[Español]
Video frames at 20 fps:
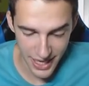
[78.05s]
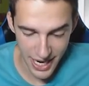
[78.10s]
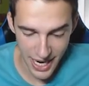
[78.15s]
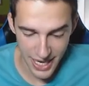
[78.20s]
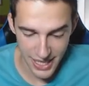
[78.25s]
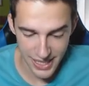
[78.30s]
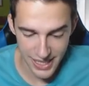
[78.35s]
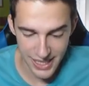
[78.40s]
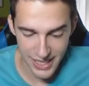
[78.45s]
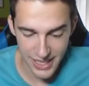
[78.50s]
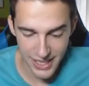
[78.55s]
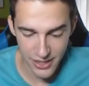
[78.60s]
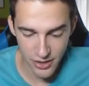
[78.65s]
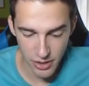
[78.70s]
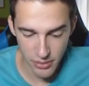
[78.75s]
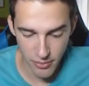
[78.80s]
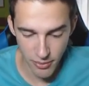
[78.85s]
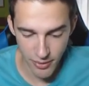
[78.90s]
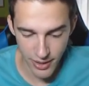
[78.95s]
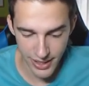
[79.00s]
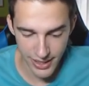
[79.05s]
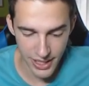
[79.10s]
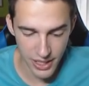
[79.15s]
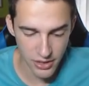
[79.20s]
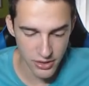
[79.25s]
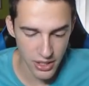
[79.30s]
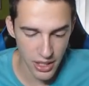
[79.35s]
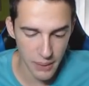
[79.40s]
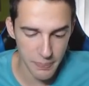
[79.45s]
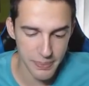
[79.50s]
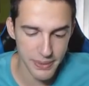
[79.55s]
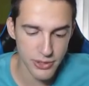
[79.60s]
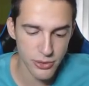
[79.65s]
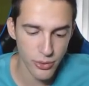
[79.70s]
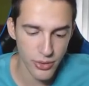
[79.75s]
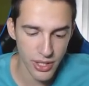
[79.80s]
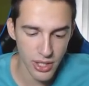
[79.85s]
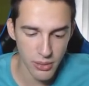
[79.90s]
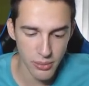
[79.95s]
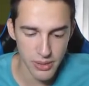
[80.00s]
Aquí creo que me voy a quedar con el
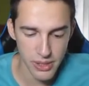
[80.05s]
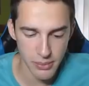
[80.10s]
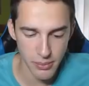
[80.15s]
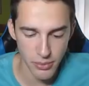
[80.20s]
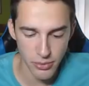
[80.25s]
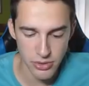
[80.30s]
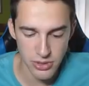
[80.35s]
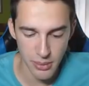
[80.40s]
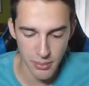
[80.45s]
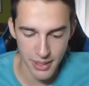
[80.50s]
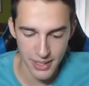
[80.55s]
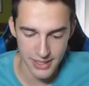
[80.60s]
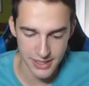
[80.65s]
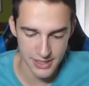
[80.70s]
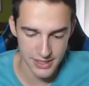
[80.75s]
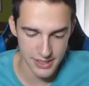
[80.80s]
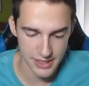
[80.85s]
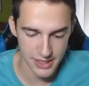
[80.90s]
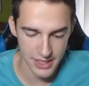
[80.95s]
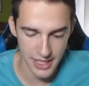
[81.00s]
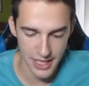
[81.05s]
espíritu de hielo porque me gusta más.